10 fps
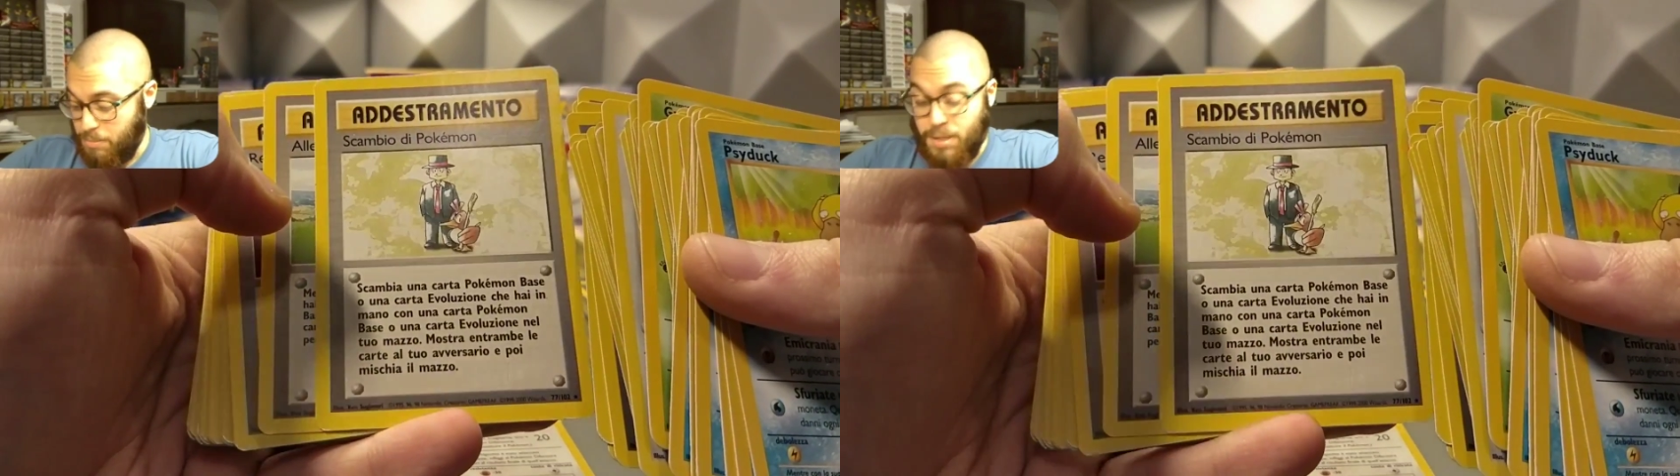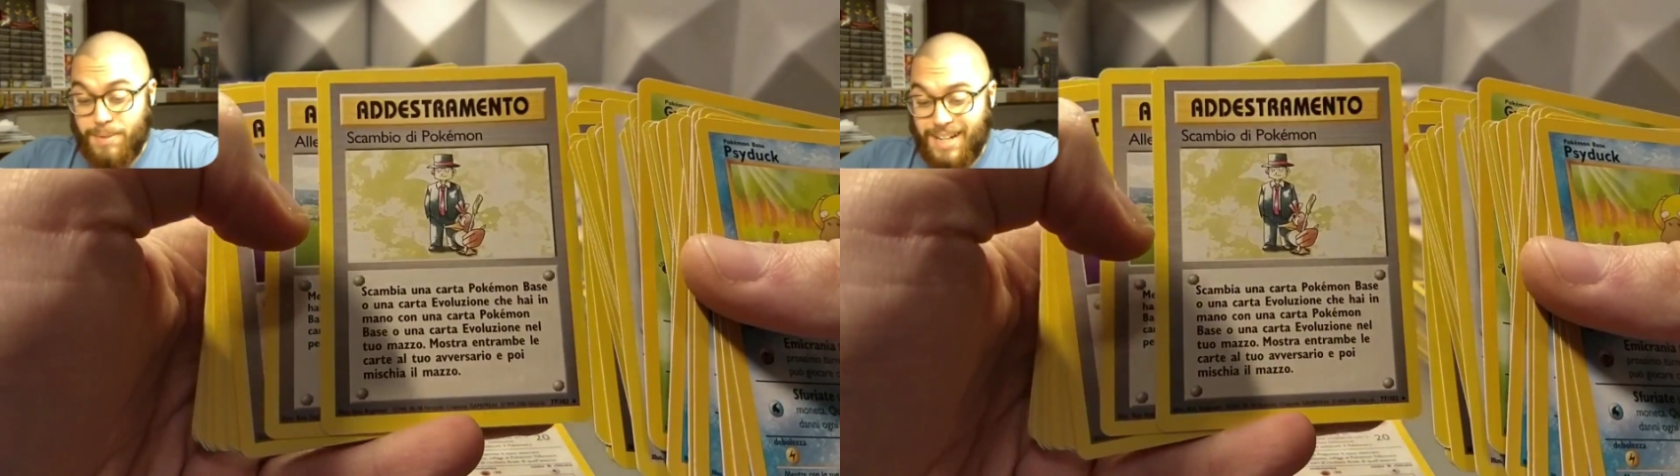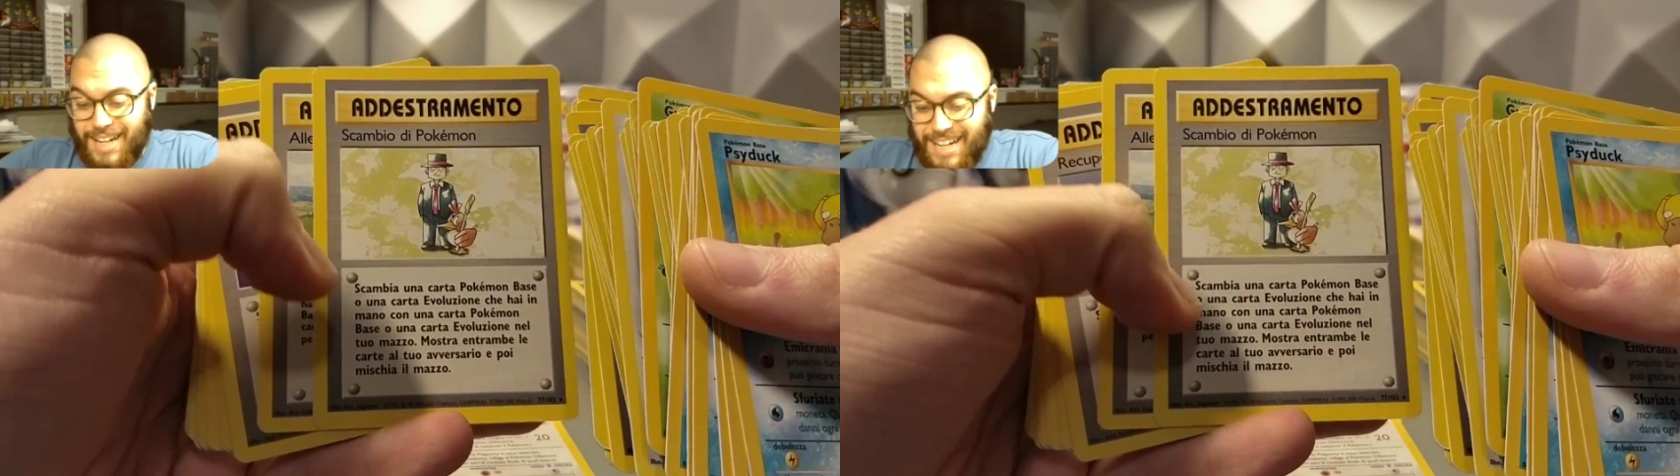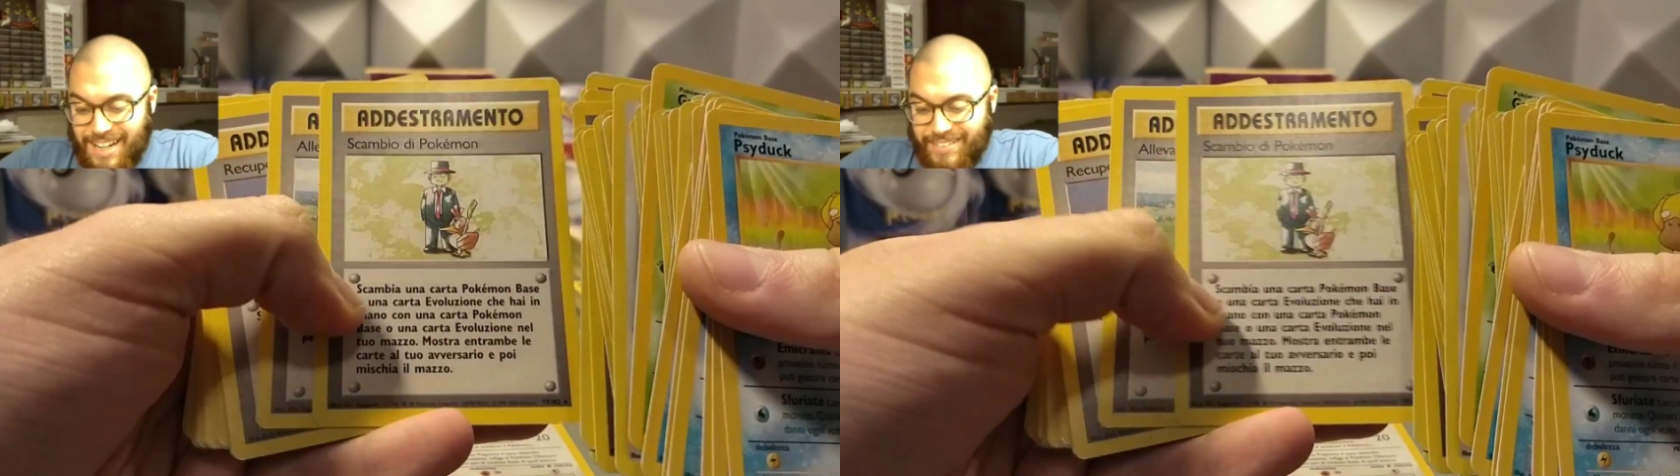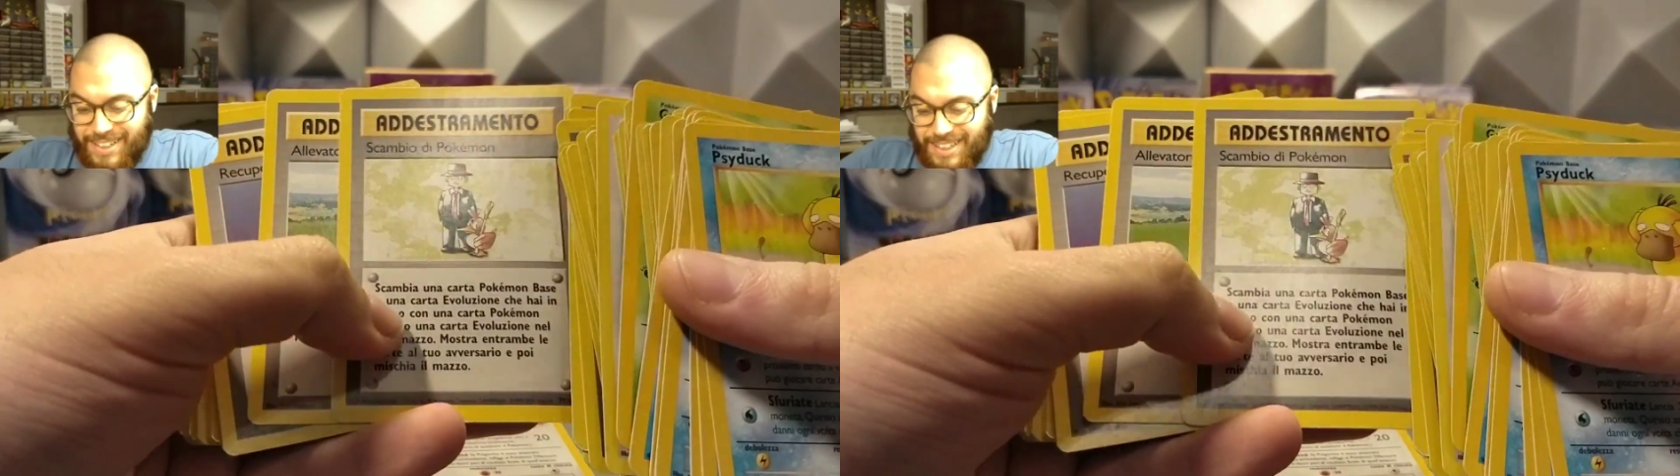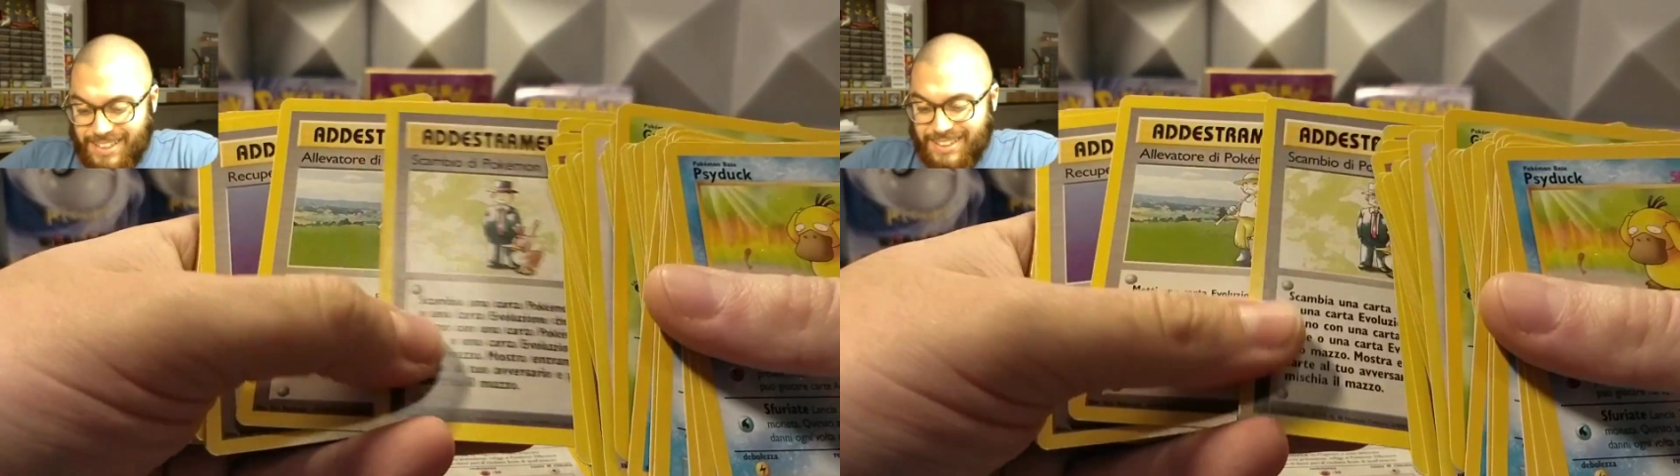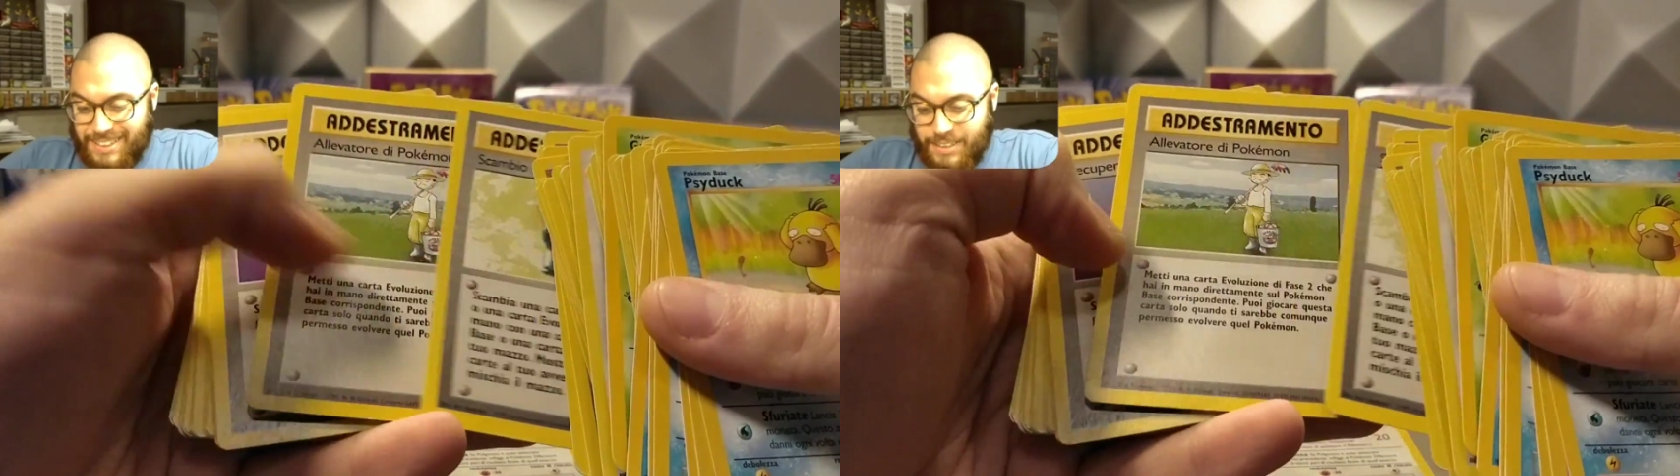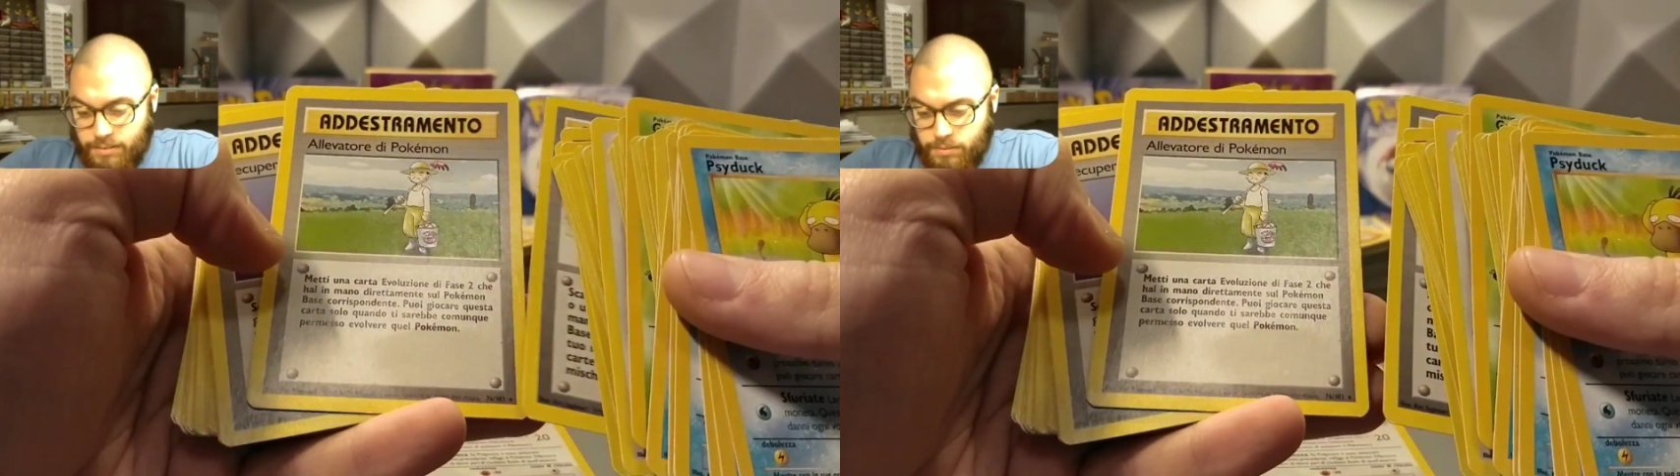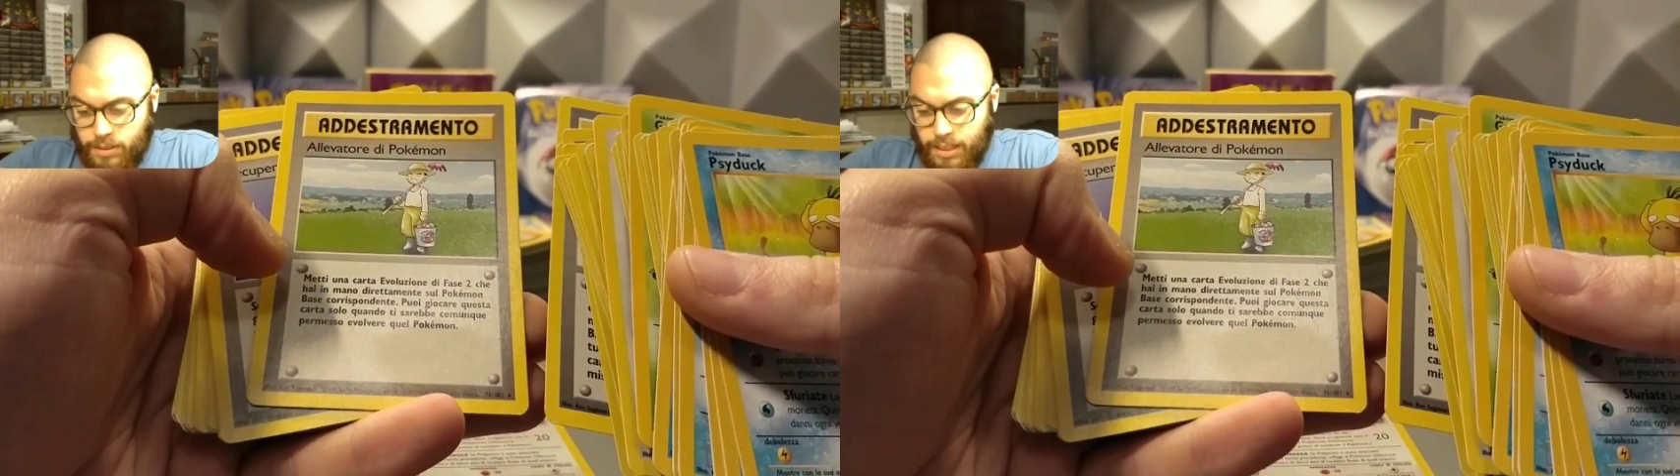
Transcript: mi mancava ragazzi,